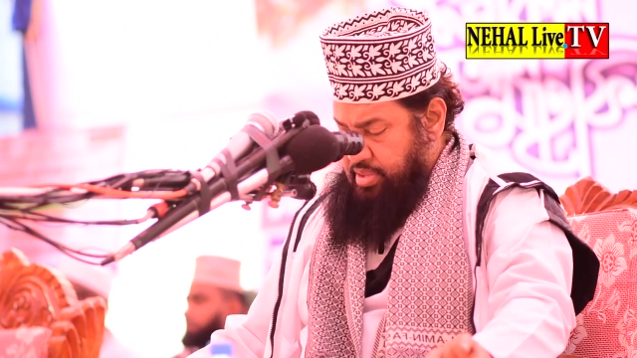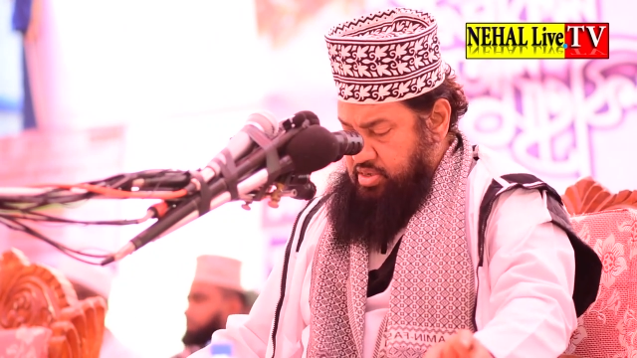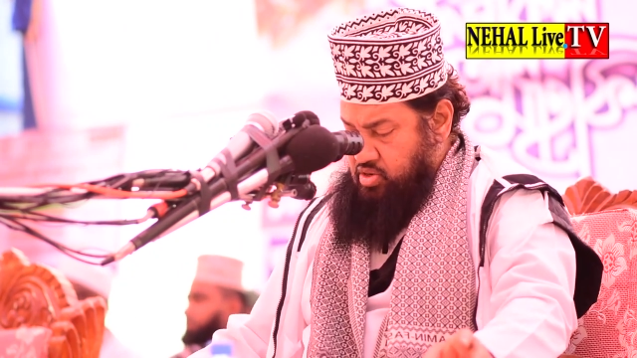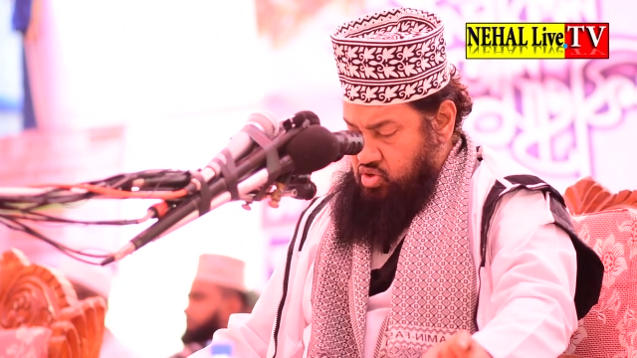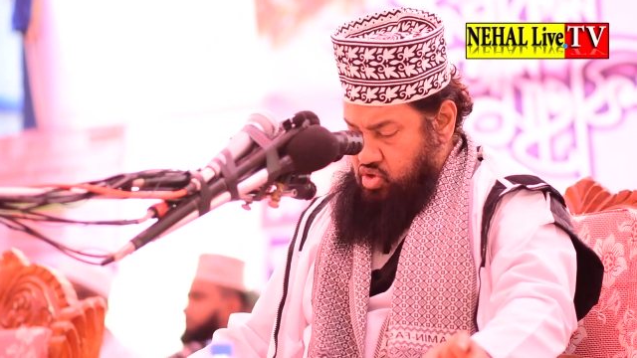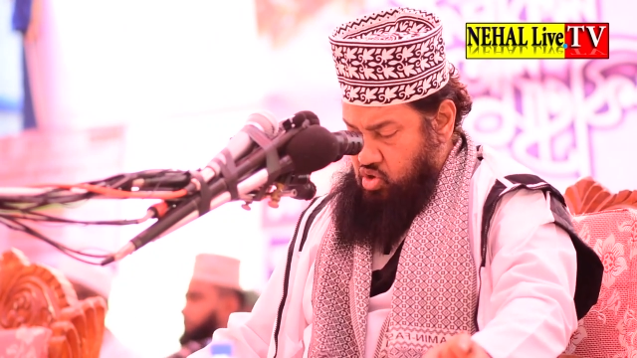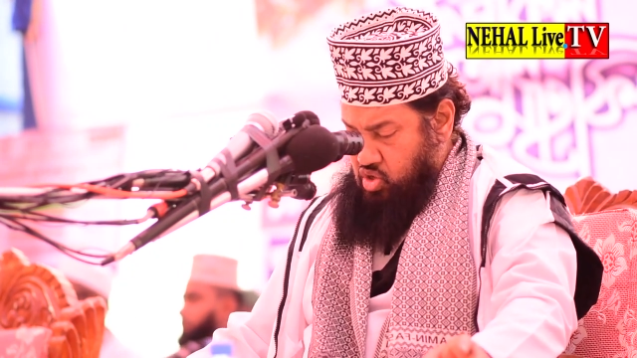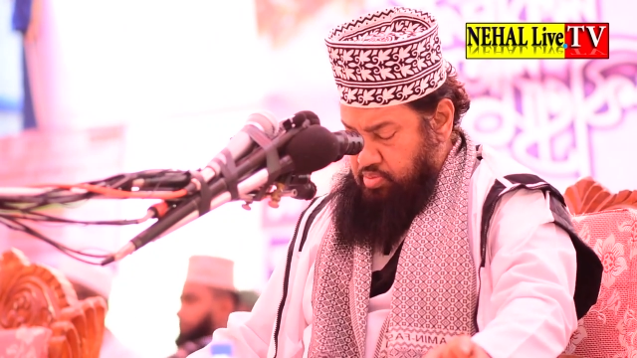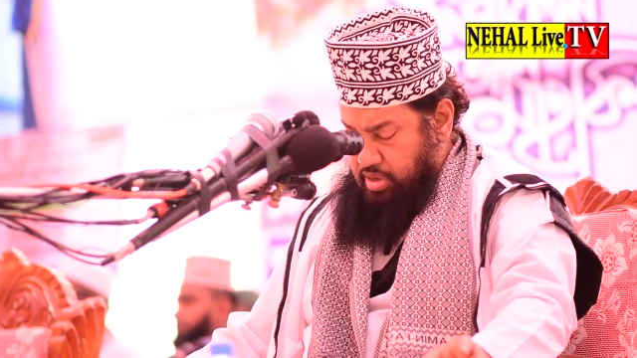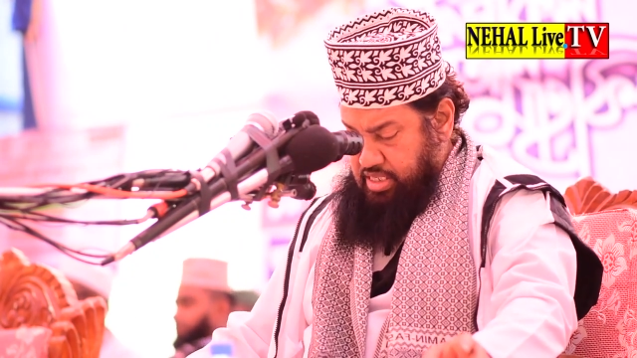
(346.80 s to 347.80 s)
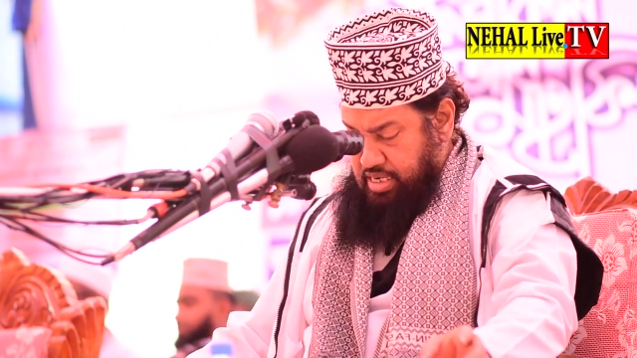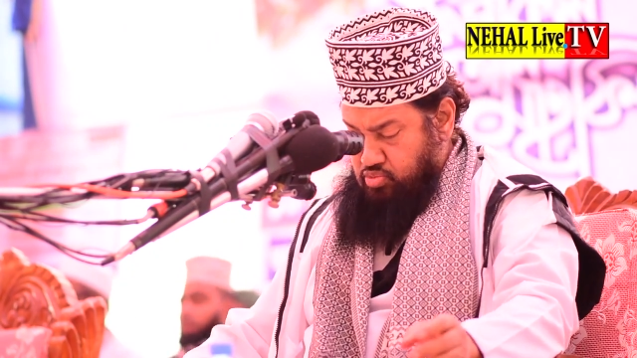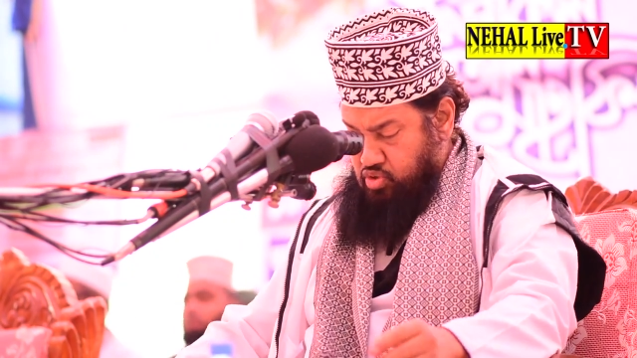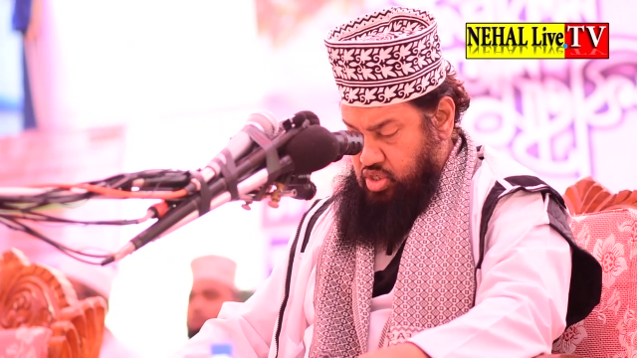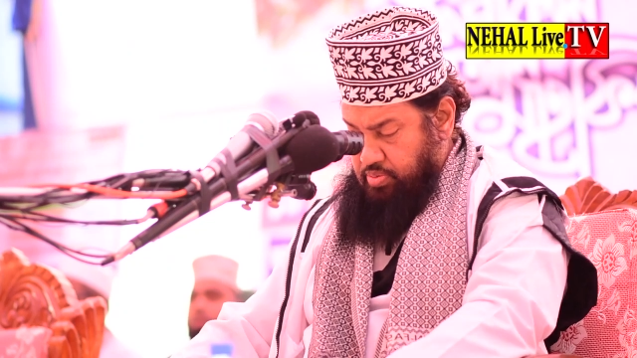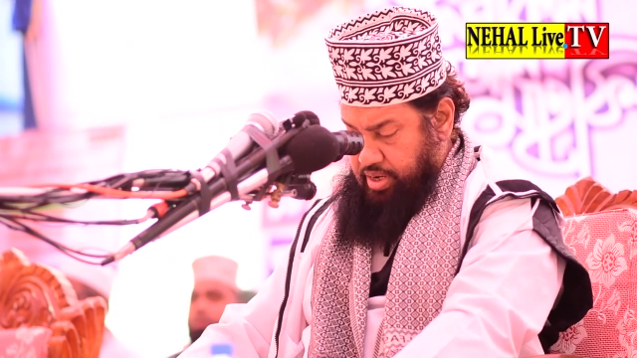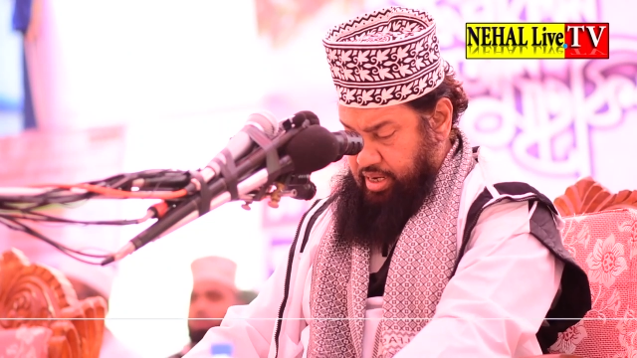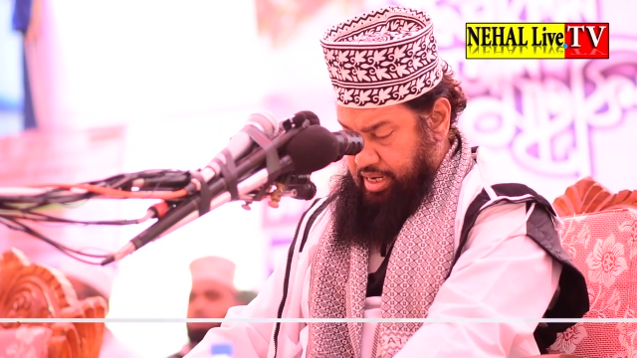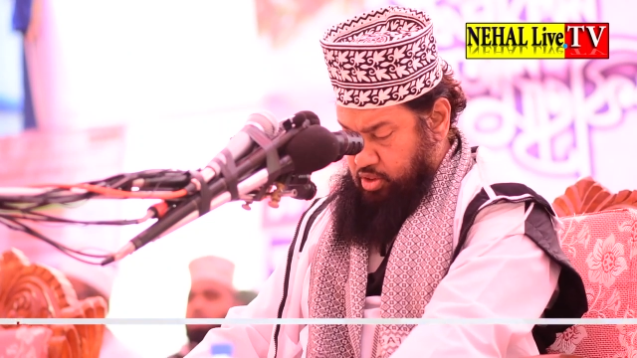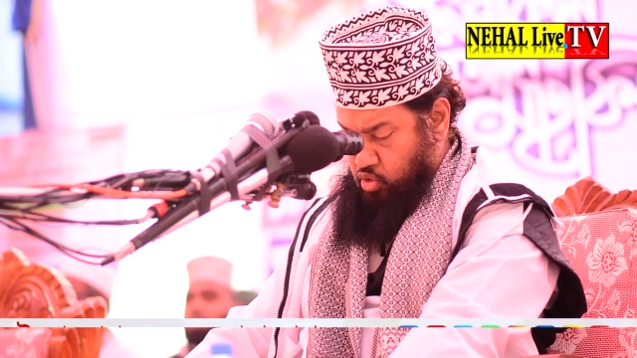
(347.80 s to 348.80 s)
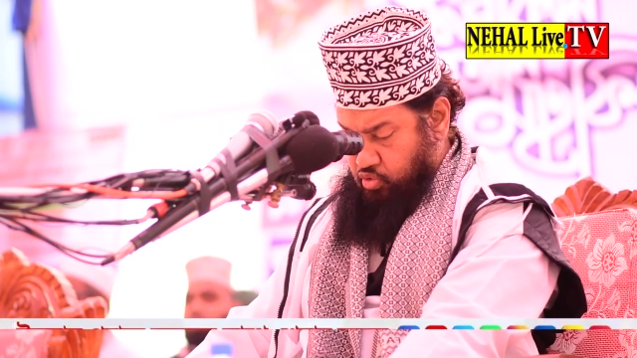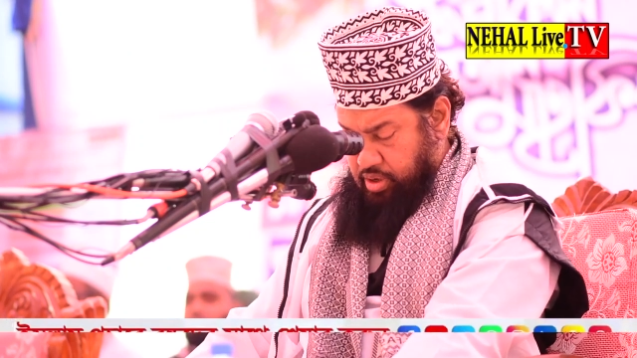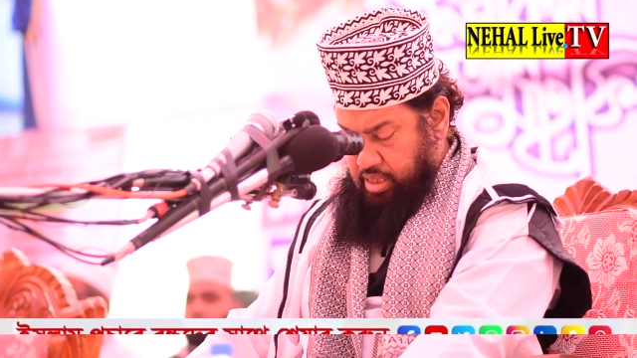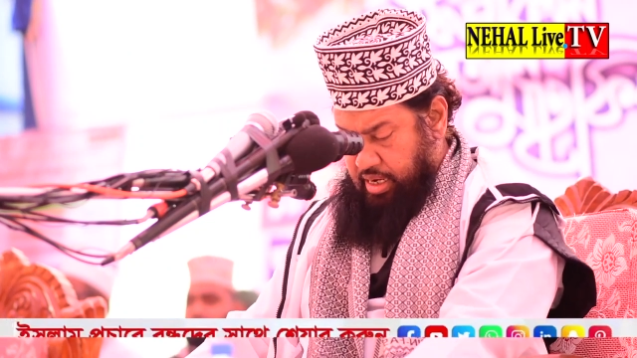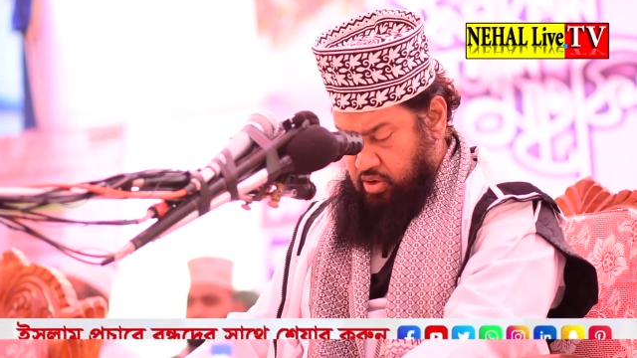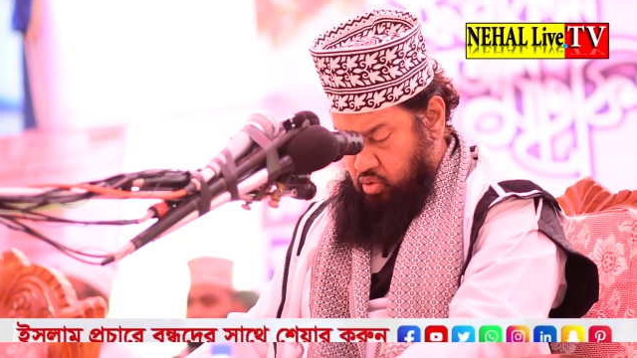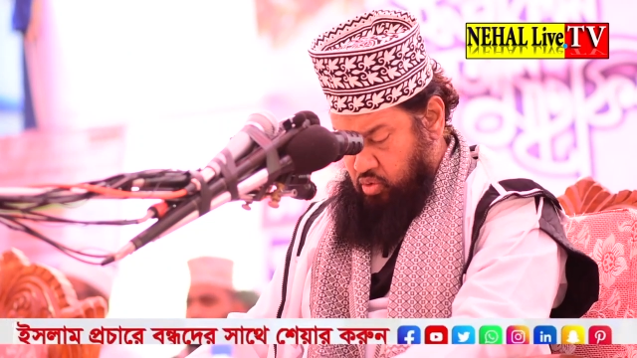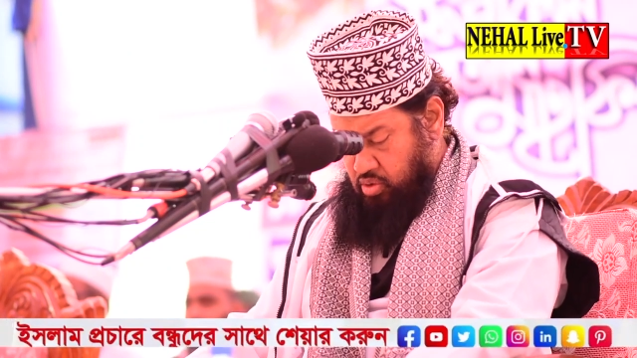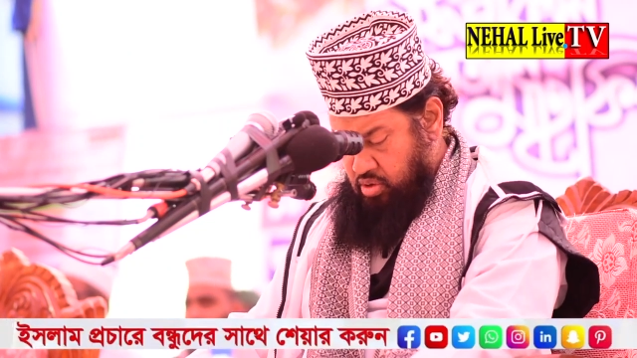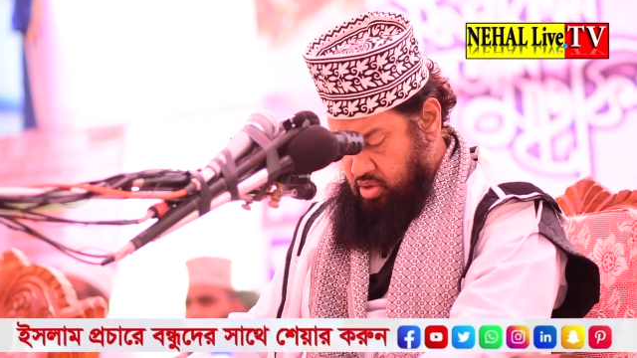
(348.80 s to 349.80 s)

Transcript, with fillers: আমরা যেন সহজ ভাষায় বুঝতে পারি আল্লাহ তৌফিক দান করুন